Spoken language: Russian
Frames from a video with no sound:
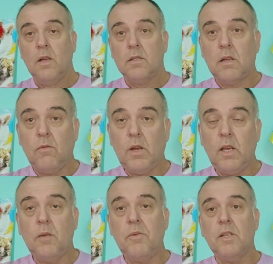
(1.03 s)
Слава
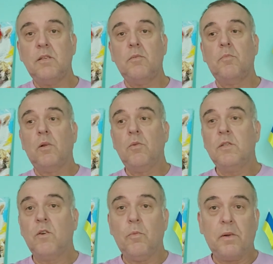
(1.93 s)
Украине, привет всем от
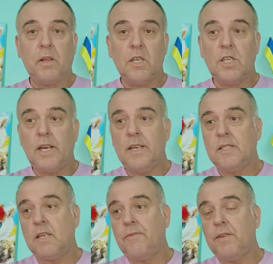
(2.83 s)
Полонского.
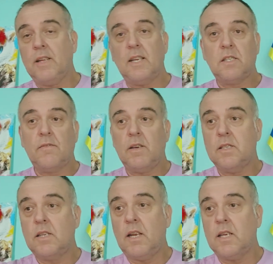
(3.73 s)
Продолжается финансовая
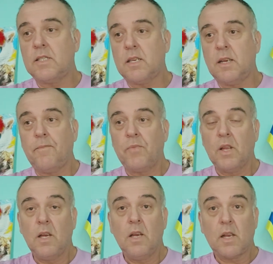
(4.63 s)
изоляция
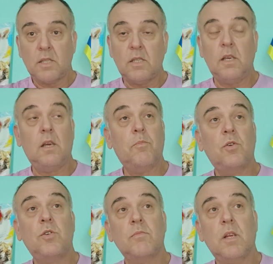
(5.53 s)
России.
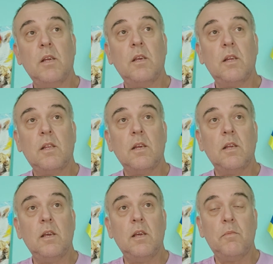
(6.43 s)
Причем, знаете, это
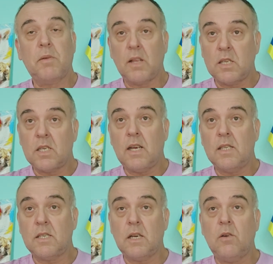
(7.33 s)
не
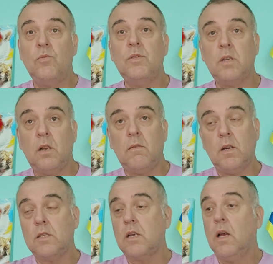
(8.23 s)
продолжается, а
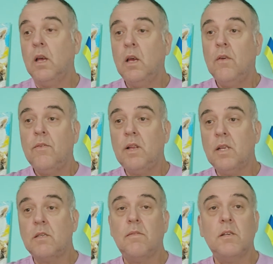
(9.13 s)
усиливается
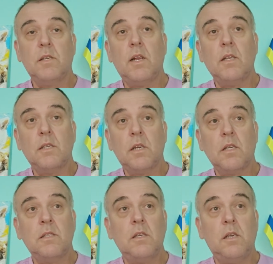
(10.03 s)
финансовая изоляция
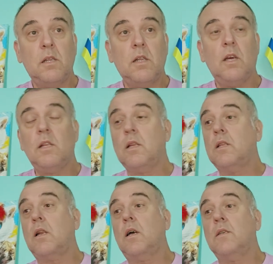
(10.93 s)
России. На этот
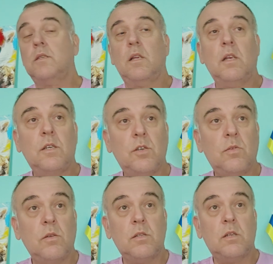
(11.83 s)
раз речь
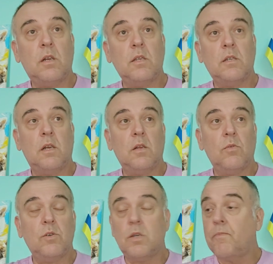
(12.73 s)
идет о
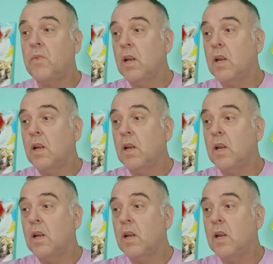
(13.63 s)
следующем.